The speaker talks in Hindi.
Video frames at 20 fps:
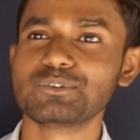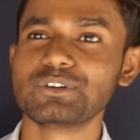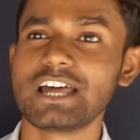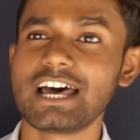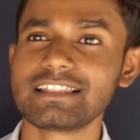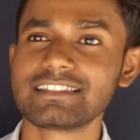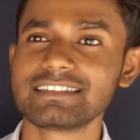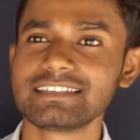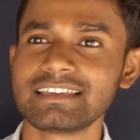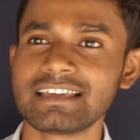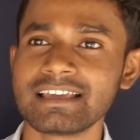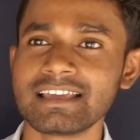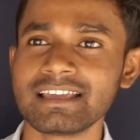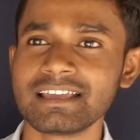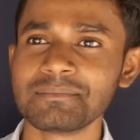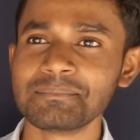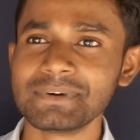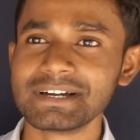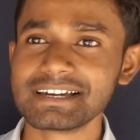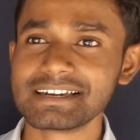बुलाती
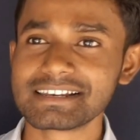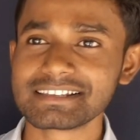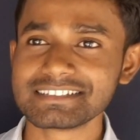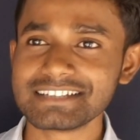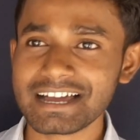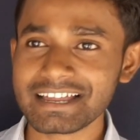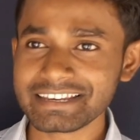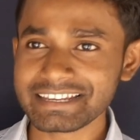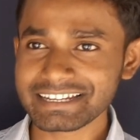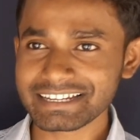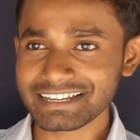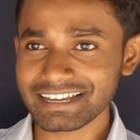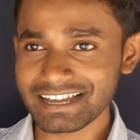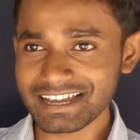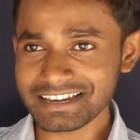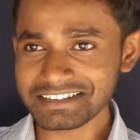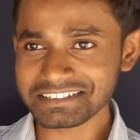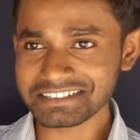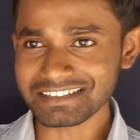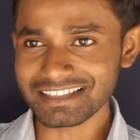है मगर जाने
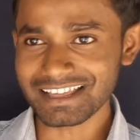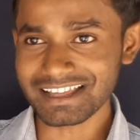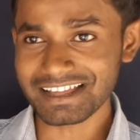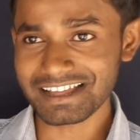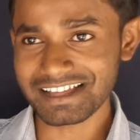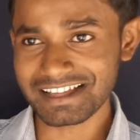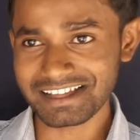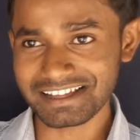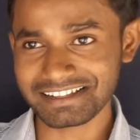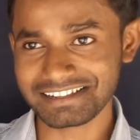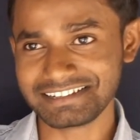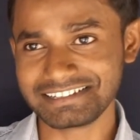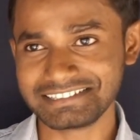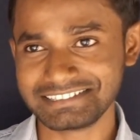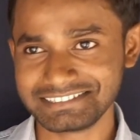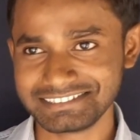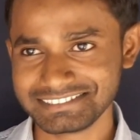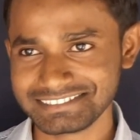का ना